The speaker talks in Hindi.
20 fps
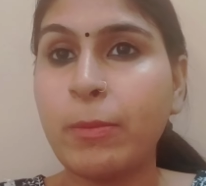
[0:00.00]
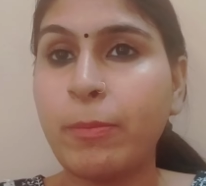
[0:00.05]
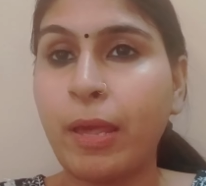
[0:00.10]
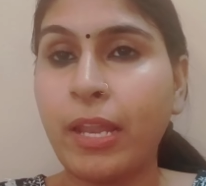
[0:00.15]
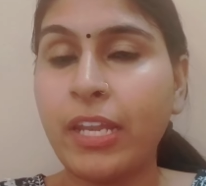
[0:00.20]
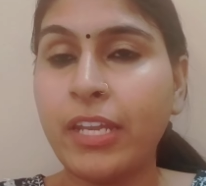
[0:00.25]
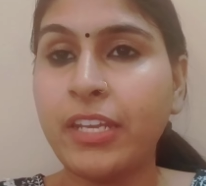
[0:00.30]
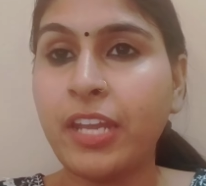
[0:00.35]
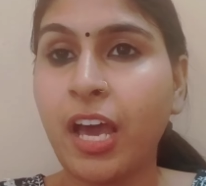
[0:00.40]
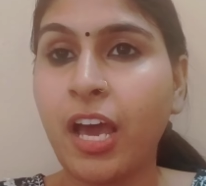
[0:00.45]

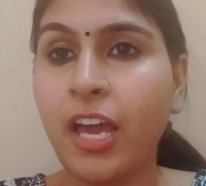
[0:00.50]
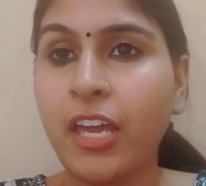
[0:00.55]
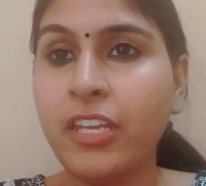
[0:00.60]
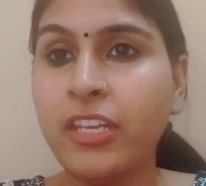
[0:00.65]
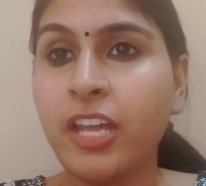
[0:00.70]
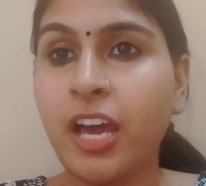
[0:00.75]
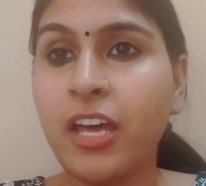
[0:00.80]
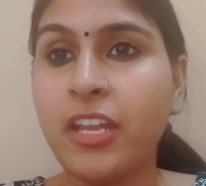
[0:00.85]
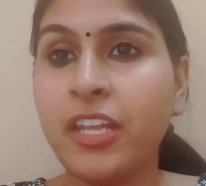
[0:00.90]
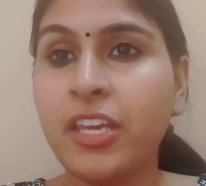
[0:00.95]
पहले नहाई
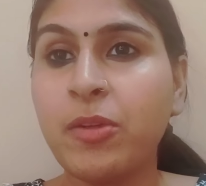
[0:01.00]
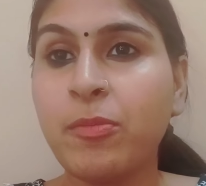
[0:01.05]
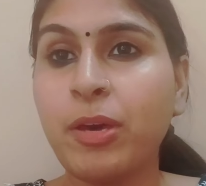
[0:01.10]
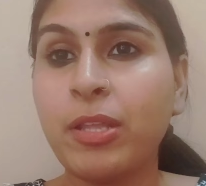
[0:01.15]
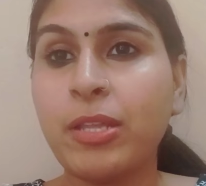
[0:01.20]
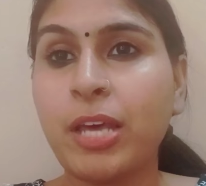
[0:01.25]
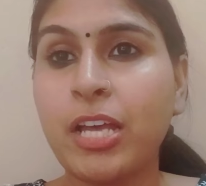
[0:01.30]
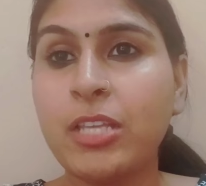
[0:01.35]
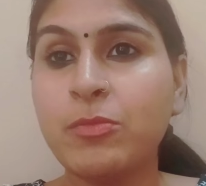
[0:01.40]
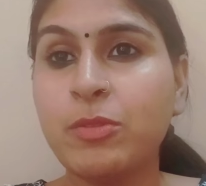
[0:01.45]
नहाने के
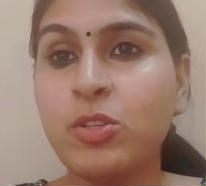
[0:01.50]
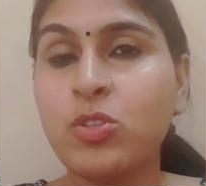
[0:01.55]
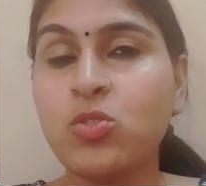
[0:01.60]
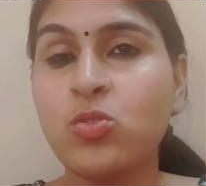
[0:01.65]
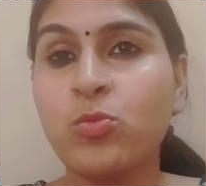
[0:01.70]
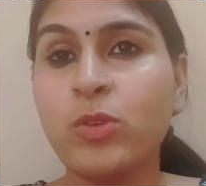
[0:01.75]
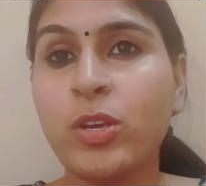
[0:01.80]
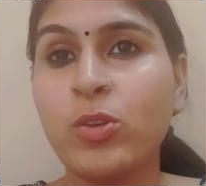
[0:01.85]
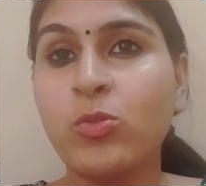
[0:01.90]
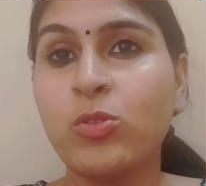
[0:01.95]
बाद आज मैंने
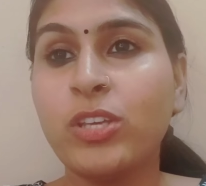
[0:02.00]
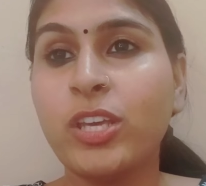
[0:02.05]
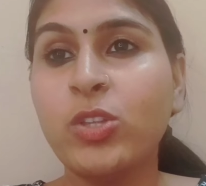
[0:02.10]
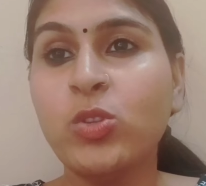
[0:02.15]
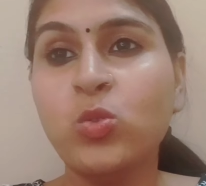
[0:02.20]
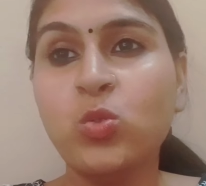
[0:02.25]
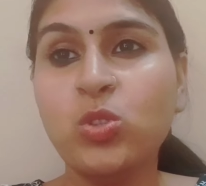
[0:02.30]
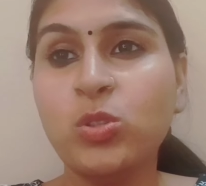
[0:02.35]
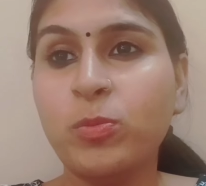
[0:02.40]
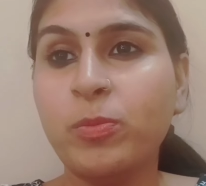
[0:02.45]
सुबह उठ के
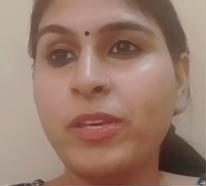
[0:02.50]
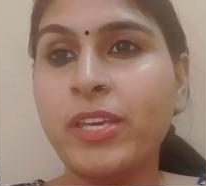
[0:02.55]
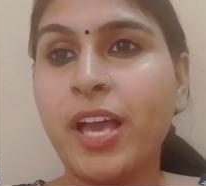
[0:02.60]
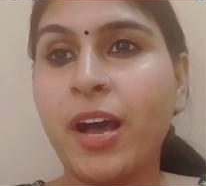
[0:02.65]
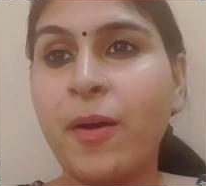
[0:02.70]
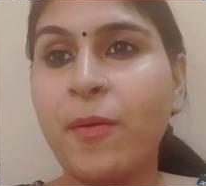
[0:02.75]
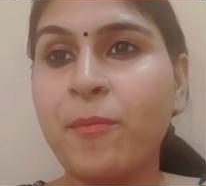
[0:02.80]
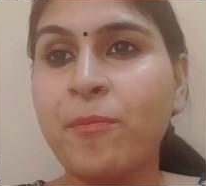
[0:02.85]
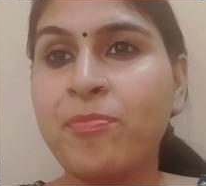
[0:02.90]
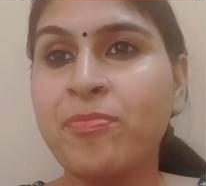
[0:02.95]
दूध पिया